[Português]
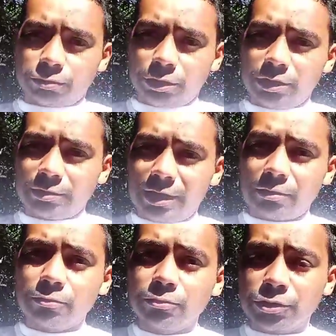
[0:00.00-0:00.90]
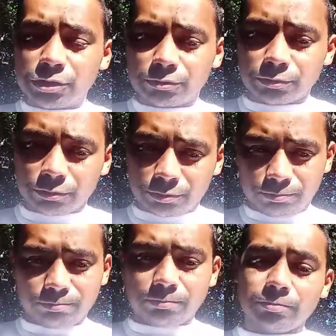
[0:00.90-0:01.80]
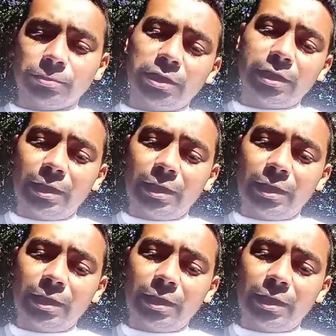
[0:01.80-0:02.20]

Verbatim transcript: Cleito Araújo. Clica